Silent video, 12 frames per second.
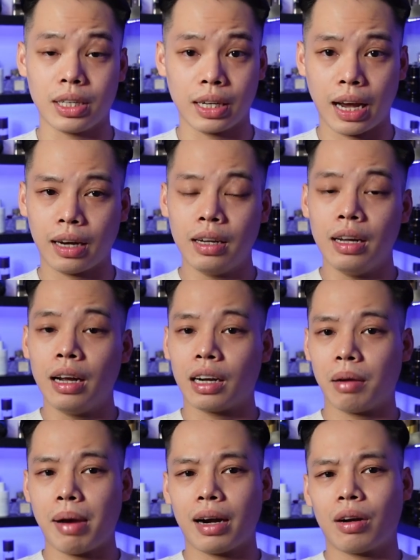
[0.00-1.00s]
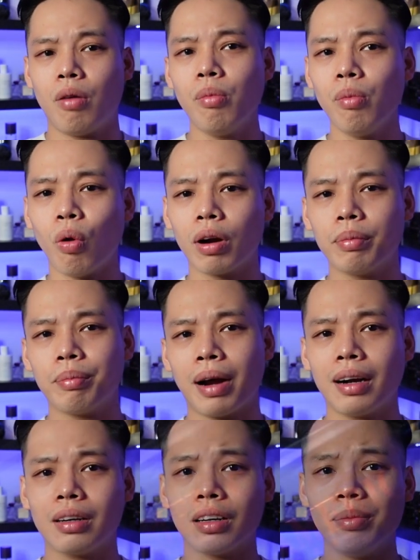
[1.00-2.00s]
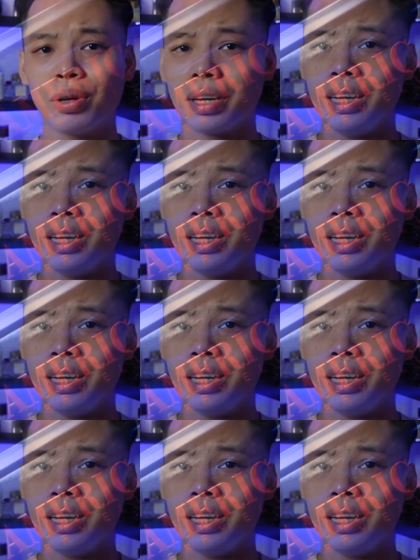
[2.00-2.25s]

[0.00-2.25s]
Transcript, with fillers: chẳng hạn các bạn không muốn mang tới một